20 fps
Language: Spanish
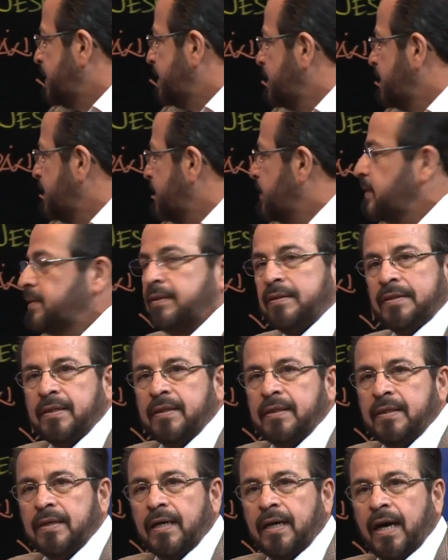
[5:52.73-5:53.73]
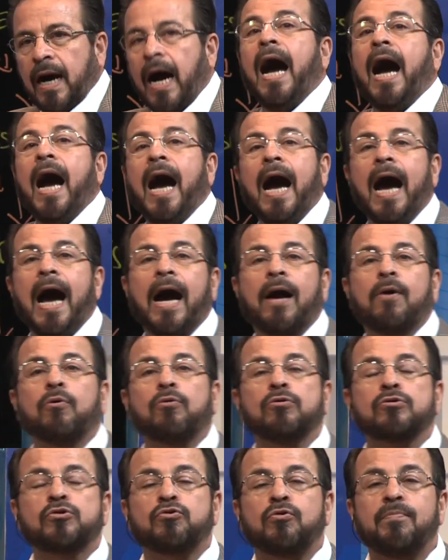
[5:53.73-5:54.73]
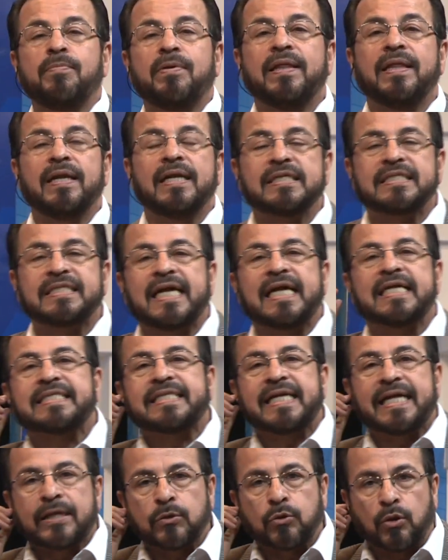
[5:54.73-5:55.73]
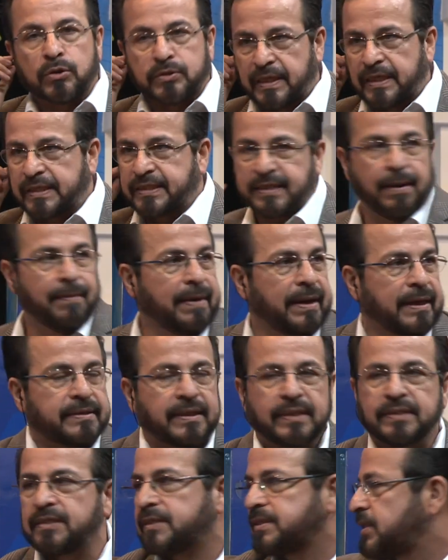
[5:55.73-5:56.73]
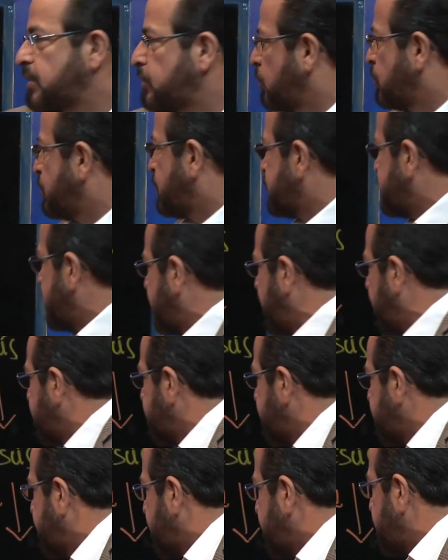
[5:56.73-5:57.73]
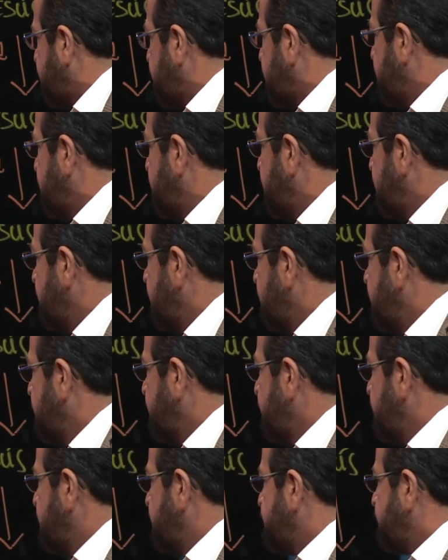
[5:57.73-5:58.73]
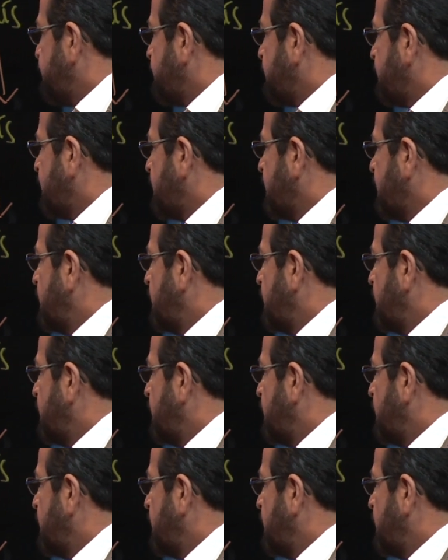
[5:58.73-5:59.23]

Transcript: la costumbre del sacerdocio. Ah, costumbre del sacerdote. Estaban entre sacerdotes. ¿A quién eligieron? Fue escogido por sorteo para